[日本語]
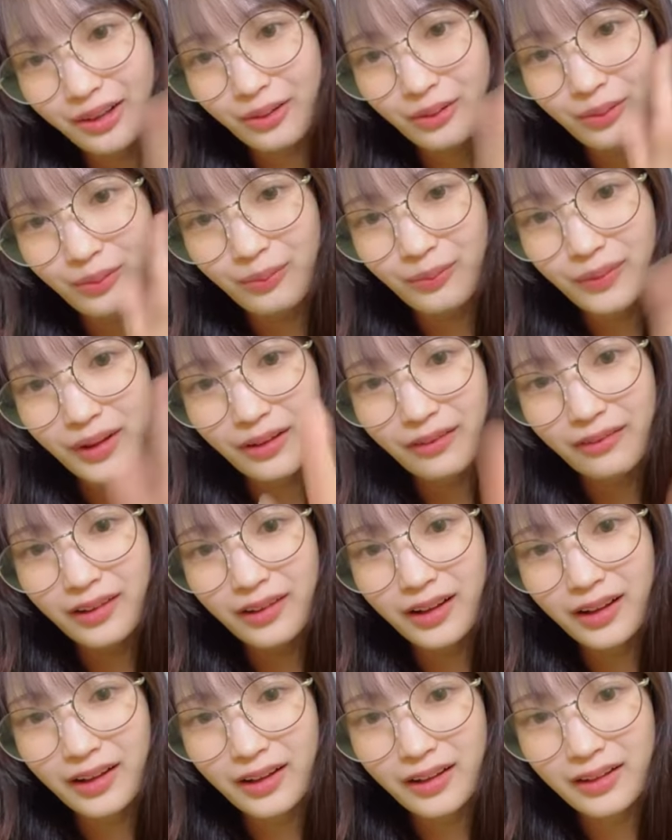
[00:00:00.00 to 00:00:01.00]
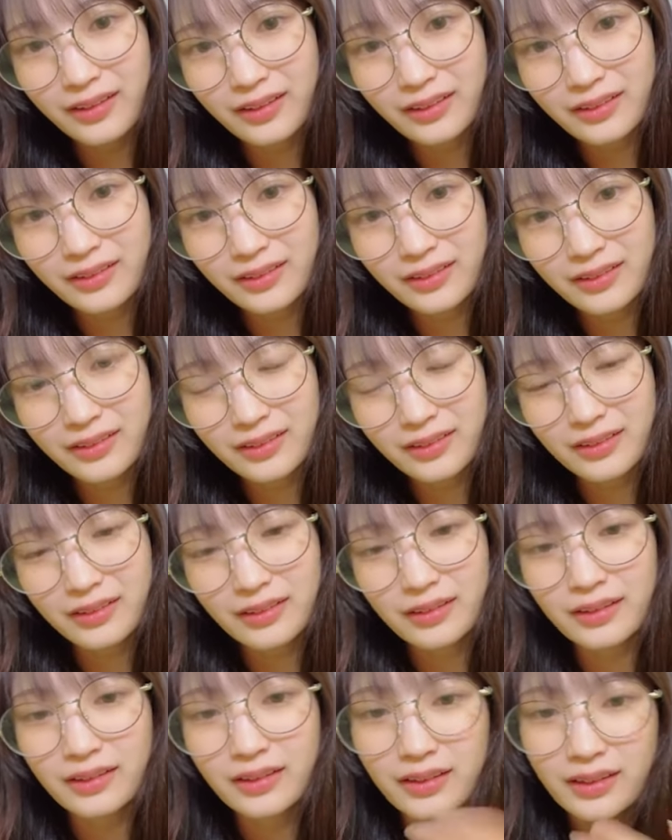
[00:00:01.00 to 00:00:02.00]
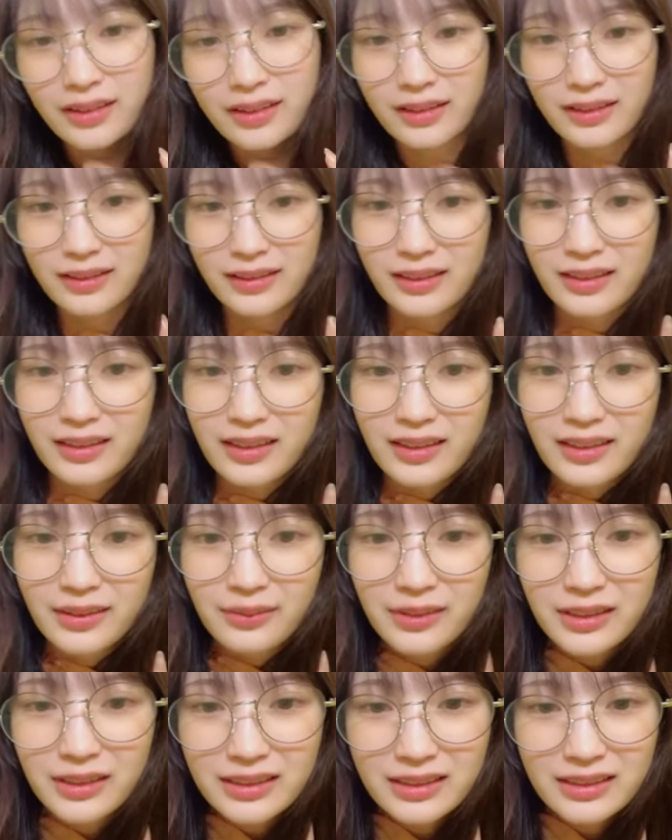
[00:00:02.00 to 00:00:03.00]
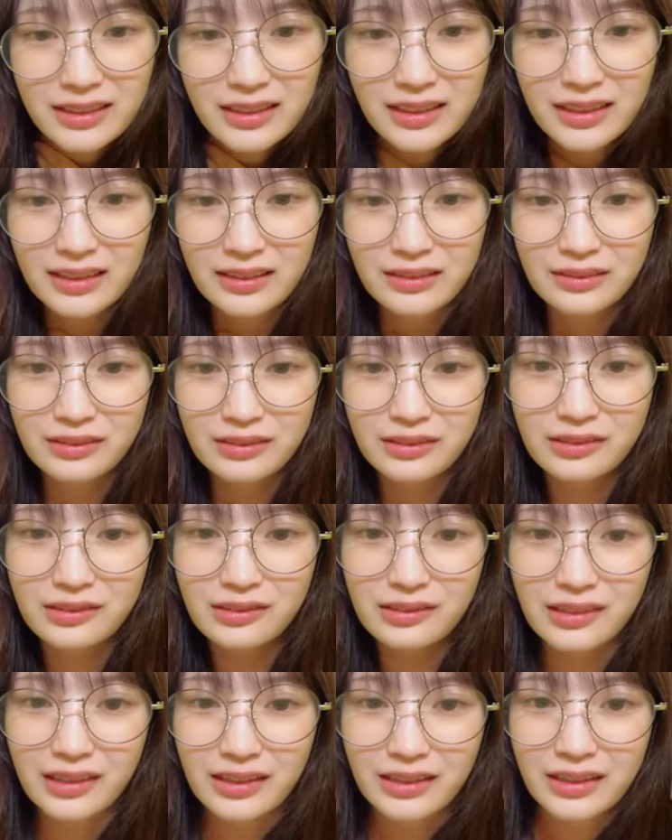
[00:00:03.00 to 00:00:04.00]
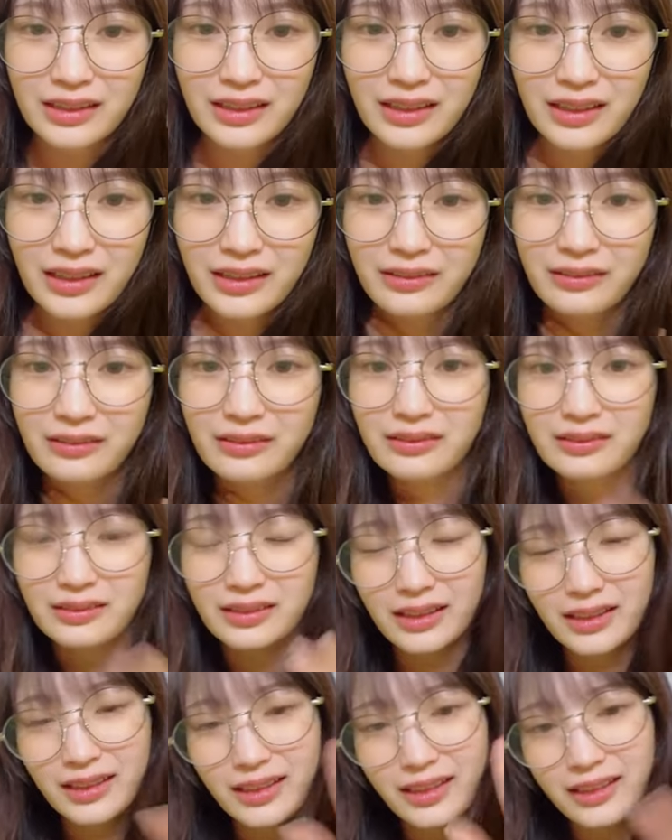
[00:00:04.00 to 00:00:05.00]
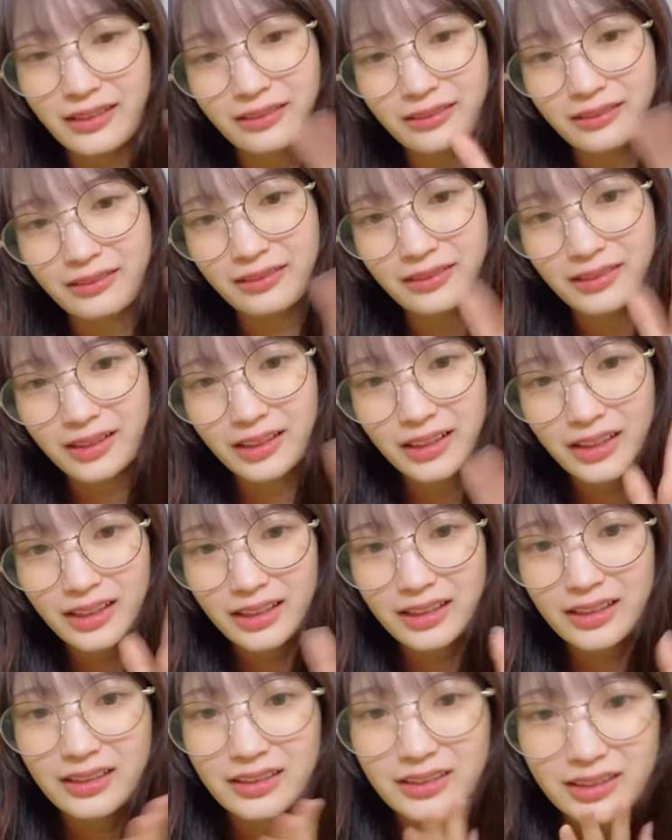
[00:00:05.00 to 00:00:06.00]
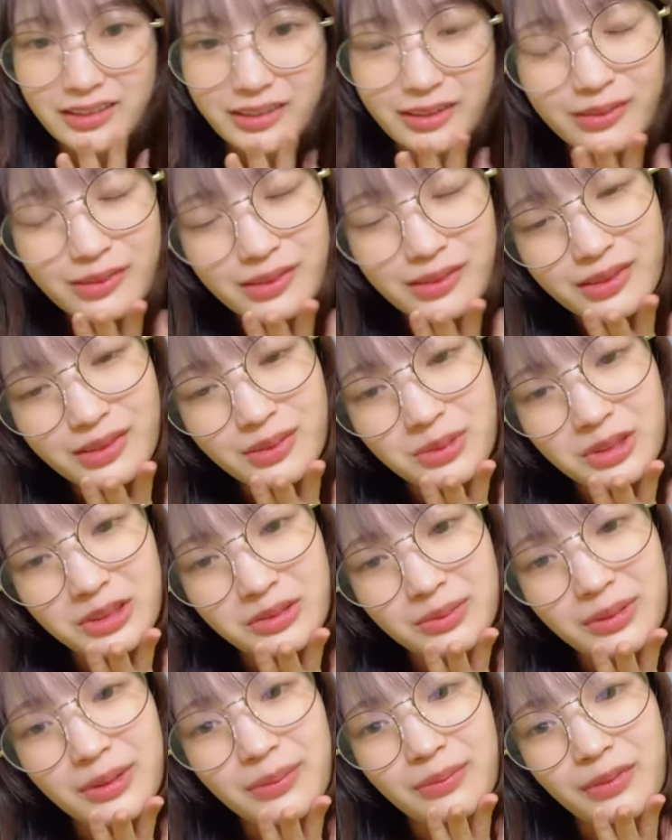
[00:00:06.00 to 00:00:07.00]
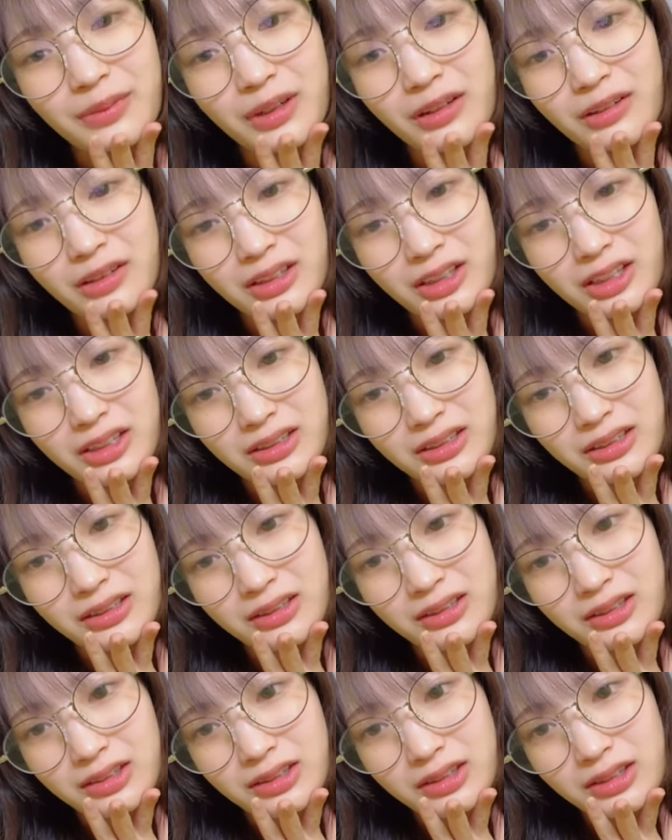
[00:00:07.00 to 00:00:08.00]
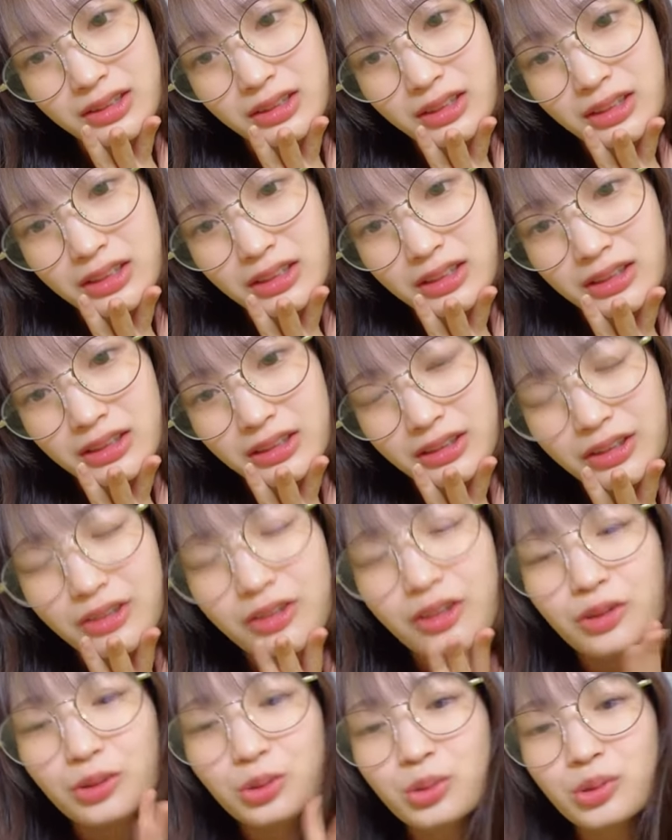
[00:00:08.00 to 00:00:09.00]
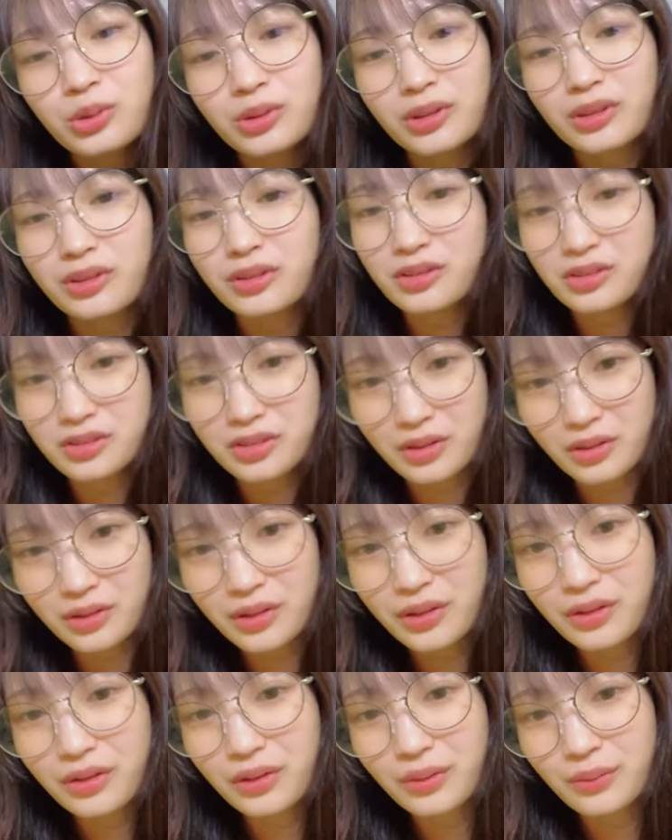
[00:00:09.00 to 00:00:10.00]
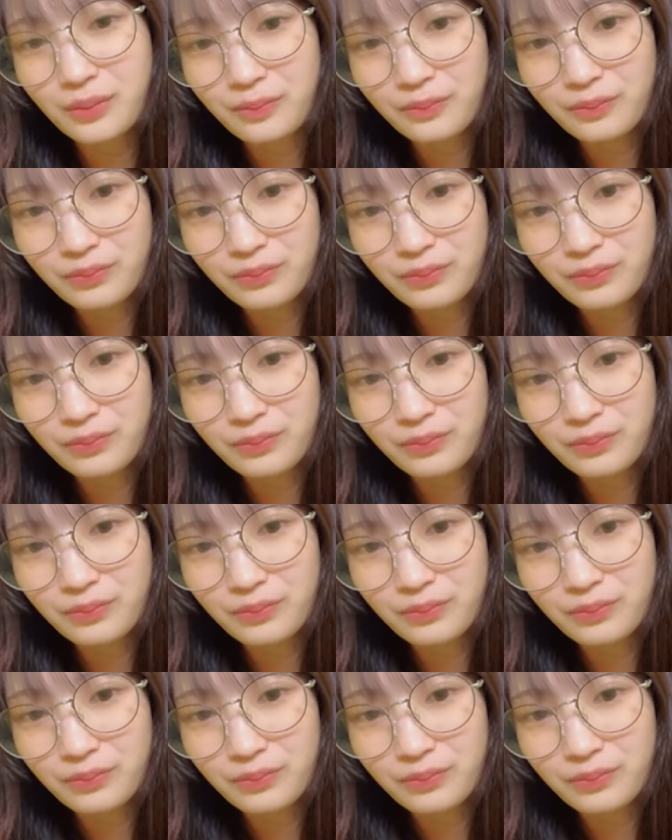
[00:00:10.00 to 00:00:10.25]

こんばんはリリーベして福岡に来てよ来てよ地方組のメンバーはいやどうなんですかね